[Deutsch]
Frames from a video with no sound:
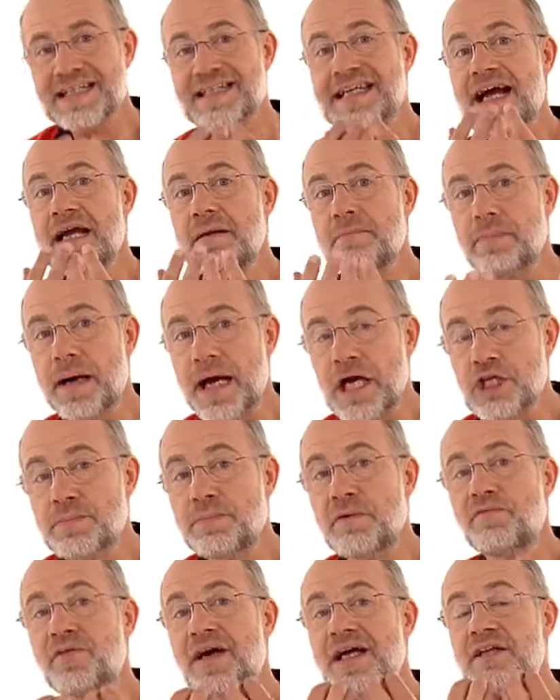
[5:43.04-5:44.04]
als ein
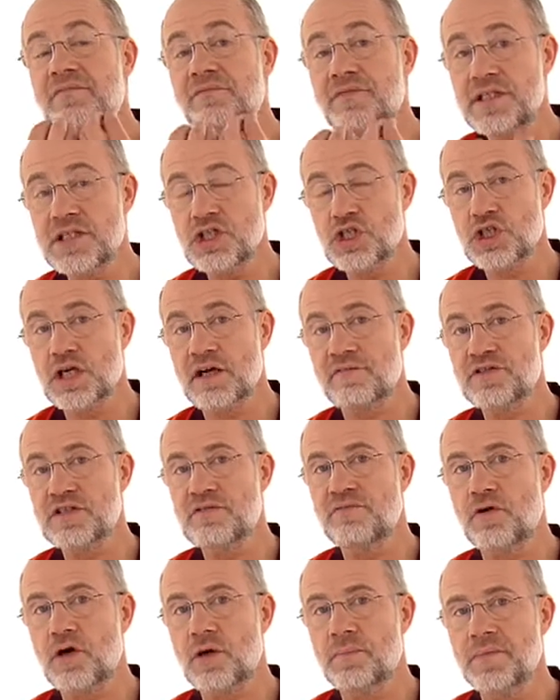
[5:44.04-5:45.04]
Beispiel für eine
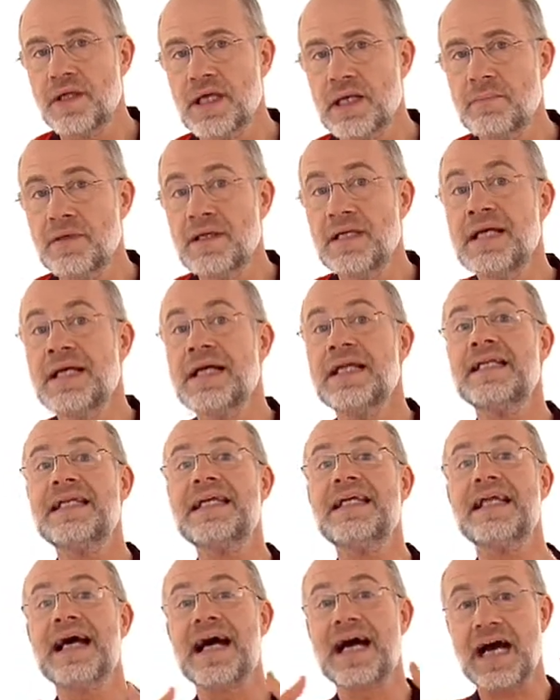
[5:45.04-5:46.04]
Wissenschaftsform nehmen,
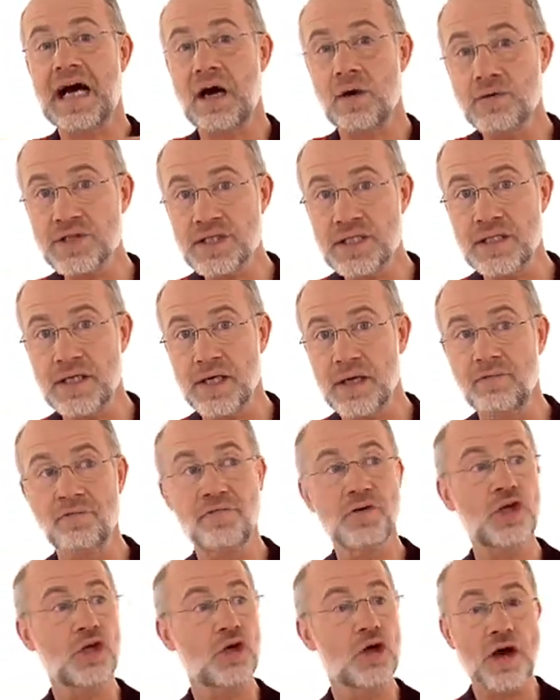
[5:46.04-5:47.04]
die nach außen hin
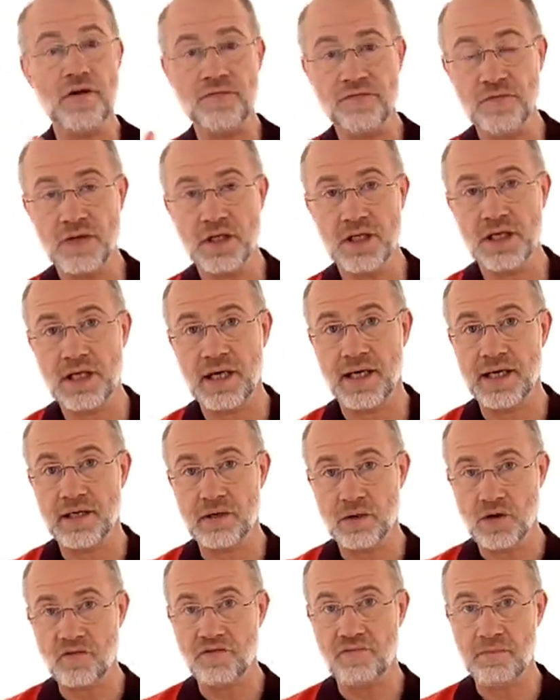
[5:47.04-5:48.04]
für die
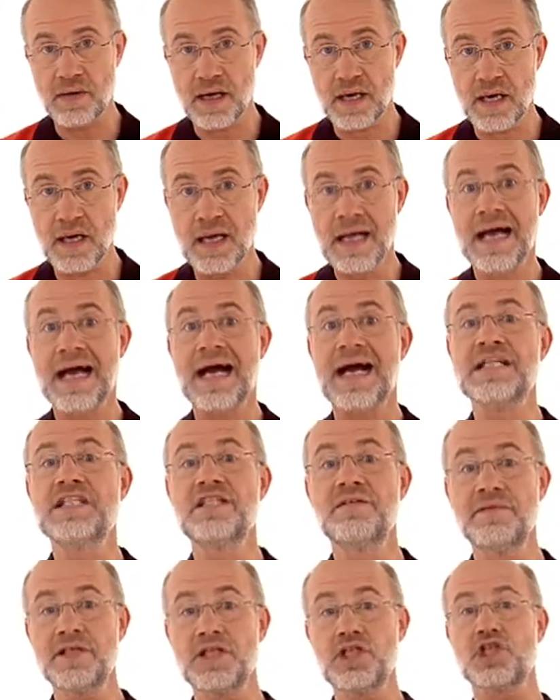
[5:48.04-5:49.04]
Öffentlichkeit offenbar
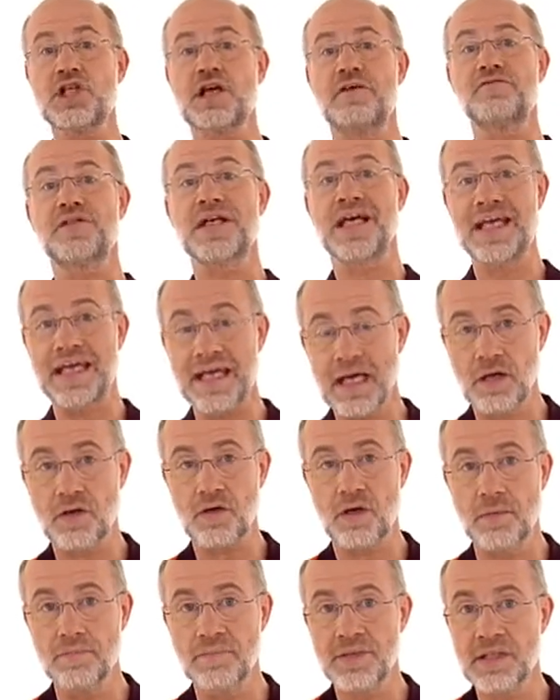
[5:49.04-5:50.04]
als Wissenschaft
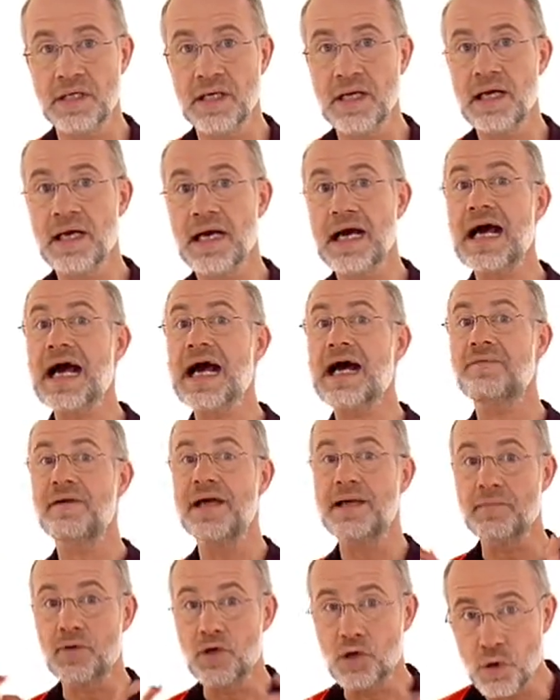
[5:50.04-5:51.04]
daherkommt,
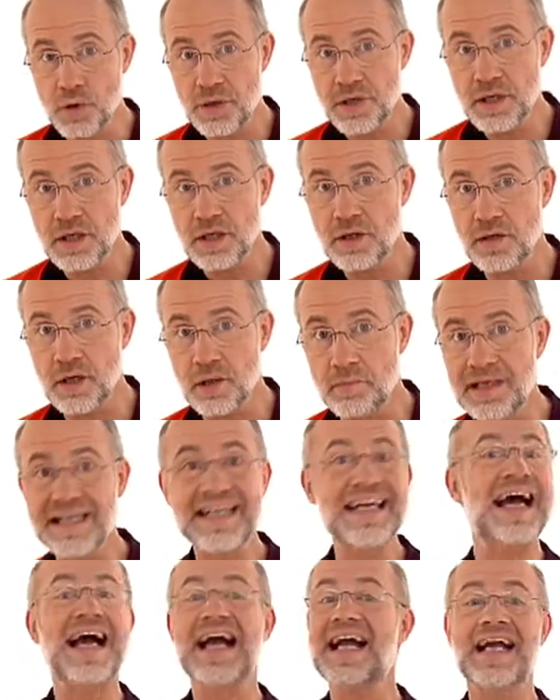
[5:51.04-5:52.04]
aber im Grunde
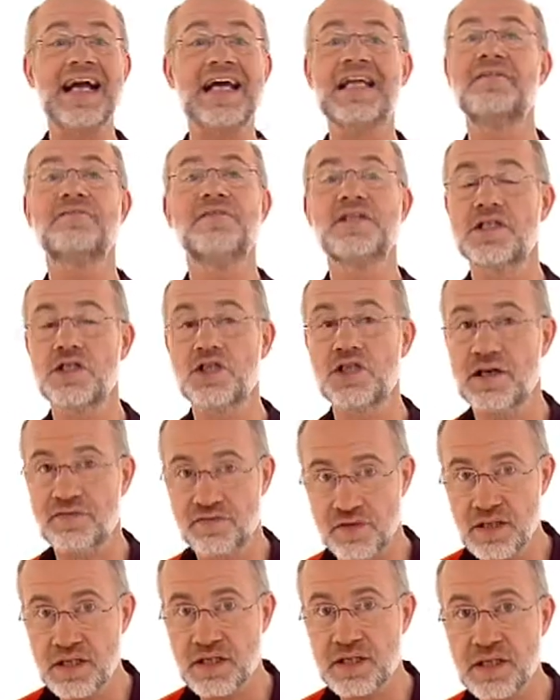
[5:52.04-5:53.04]
genommen gar keine
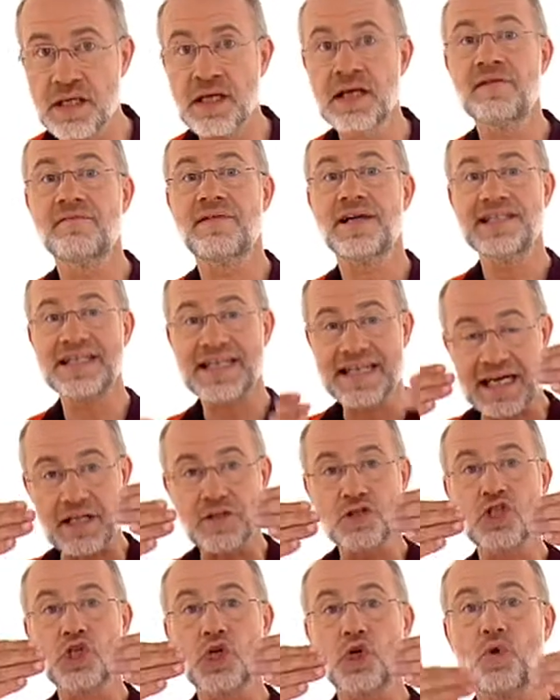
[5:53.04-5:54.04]
Wissenschaft ist, weil sie
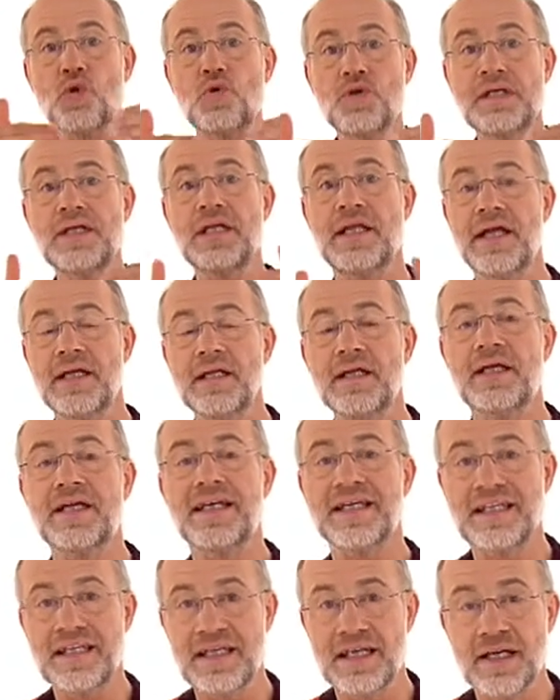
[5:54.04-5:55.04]
ganz grundlegenden
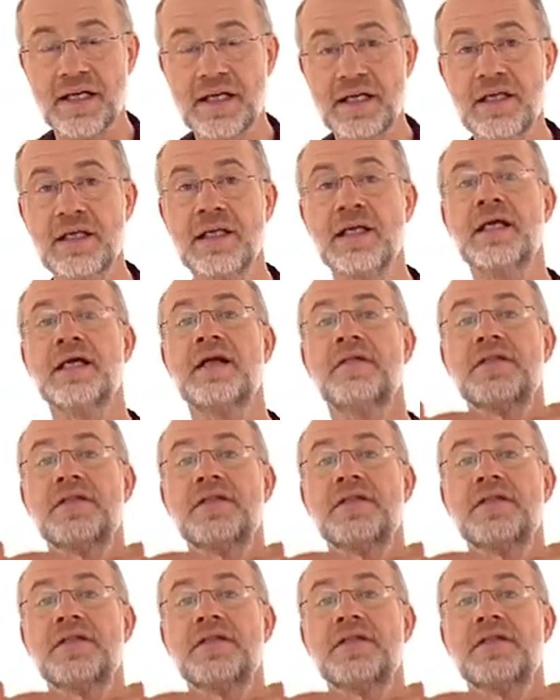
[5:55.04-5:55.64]
Kriterien